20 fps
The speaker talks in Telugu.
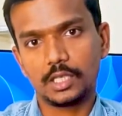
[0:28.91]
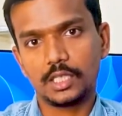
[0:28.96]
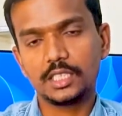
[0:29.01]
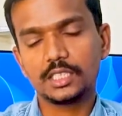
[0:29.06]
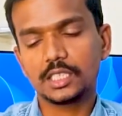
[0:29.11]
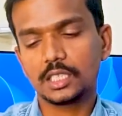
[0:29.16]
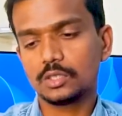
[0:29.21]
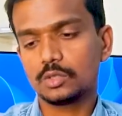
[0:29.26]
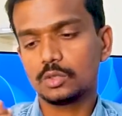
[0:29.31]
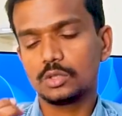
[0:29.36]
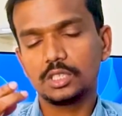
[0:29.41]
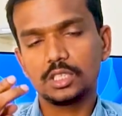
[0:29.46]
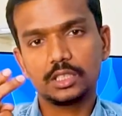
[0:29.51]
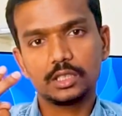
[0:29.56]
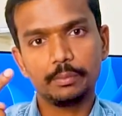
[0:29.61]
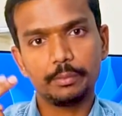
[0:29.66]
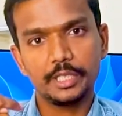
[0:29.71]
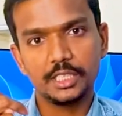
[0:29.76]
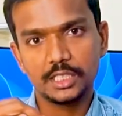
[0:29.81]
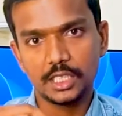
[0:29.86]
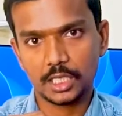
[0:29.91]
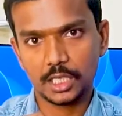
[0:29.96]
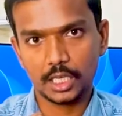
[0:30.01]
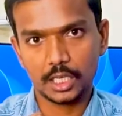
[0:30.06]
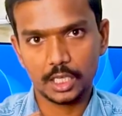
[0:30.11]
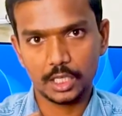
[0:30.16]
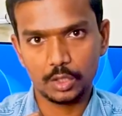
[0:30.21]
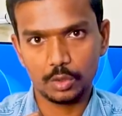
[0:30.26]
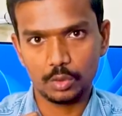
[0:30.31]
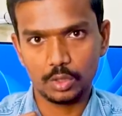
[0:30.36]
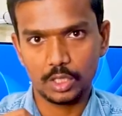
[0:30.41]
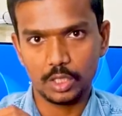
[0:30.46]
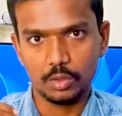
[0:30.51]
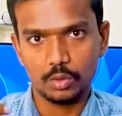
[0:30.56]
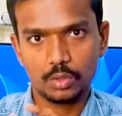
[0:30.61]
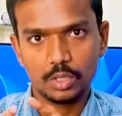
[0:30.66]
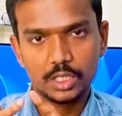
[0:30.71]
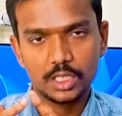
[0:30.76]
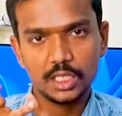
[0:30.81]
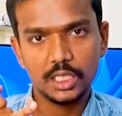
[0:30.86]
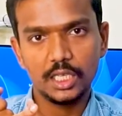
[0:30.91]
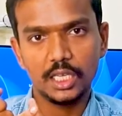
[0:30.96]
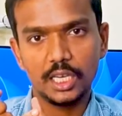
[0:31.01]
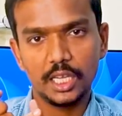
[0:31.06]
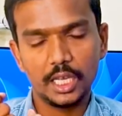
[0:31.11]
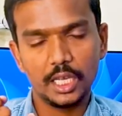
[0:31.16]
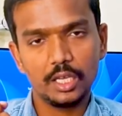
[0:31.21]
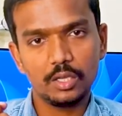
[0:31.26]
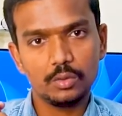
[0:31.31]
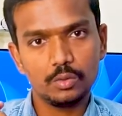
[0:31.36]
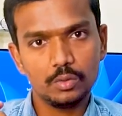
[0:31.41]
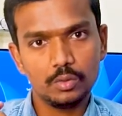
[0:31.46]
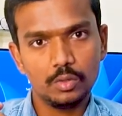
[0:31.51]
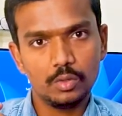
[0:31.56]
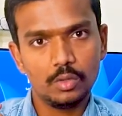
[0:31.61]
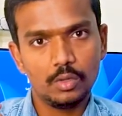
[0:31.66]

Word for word: రీజన్స్ వచ్చేసి మేజర్గా రెండు ఉన్నాయి ఒకటి నేను